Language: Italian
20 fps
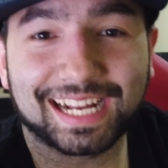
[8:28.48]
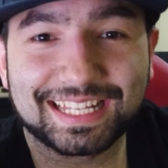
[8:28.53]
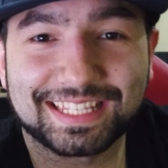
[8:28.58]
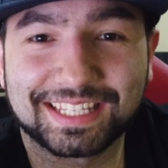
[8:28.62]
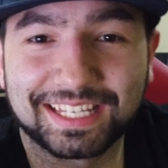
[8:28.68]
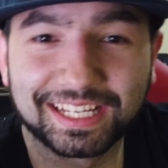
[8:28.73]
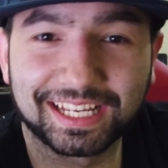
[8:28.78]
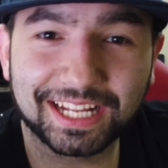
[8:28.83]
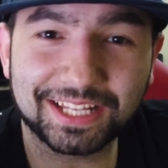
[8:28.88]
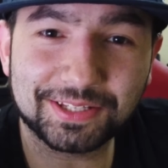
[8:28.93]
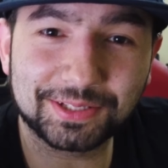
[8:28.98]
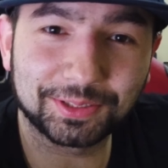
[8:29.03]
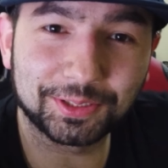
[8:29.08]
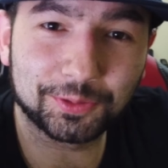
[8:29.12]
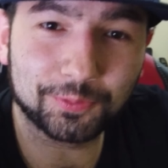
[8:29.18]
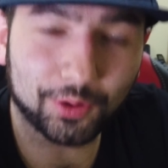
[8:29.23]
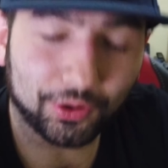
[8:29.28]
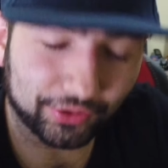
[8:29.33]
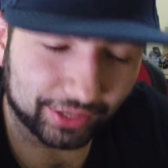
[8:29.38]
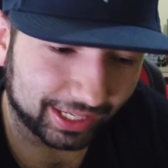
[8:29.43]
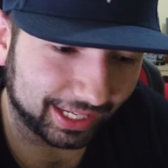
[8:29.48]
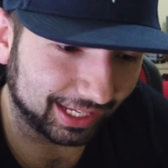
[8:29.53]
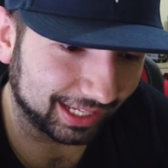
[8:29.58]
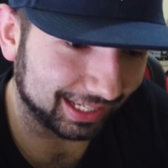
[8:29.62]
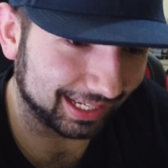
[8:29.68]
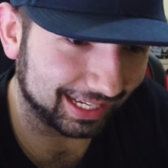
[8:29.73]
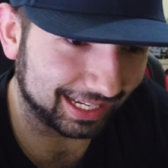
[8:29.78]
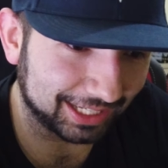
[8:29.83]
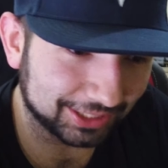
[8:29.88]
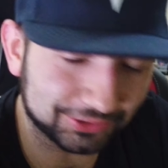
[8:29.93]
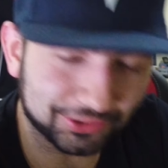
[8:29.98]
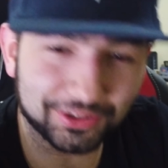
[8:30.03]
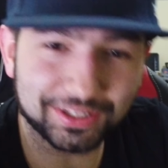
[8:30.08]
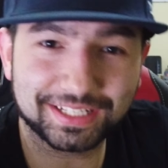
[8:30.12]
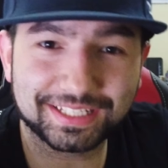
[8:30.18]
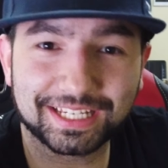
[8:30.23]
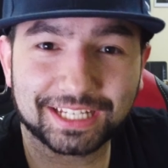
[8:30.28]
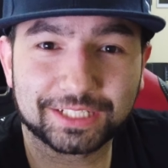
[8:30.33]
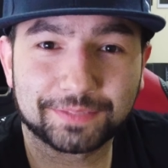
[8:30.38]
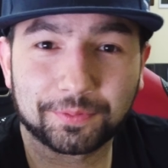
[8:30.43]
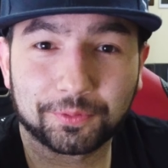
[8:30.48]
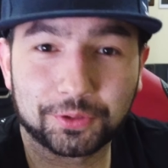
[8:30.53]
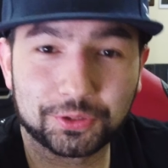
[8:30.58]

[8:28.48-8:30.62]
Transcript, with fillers: Niente ragazzi, ringrazio di cuore Electronic